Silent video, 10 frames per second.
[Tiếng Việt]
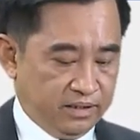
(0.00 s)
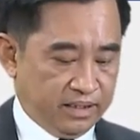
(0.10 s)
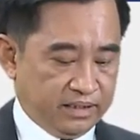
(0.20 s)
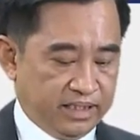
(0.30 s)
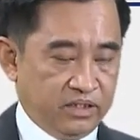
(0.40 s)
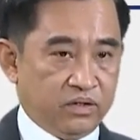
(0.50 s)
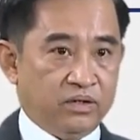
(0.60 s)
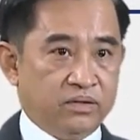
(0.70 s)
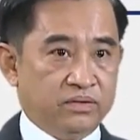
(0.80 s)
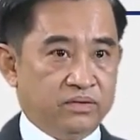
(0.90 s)
các thầy
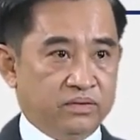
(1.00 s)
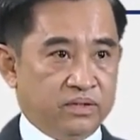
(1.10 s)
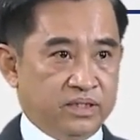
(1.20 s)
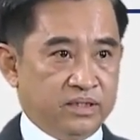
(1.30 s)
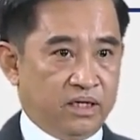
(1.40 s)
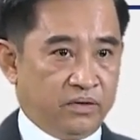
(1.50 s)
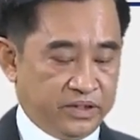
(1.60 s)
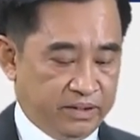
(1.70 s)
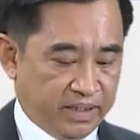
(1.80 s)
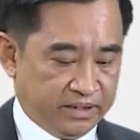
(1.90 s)
cô từ Hội
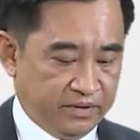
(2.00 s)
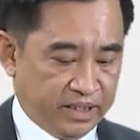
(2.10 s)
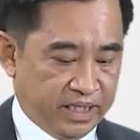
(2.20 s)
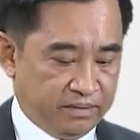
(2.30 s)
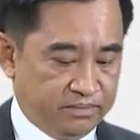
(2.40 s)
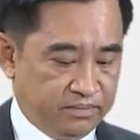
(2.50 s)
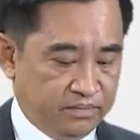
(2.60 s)
Tim mạch Việt Nam.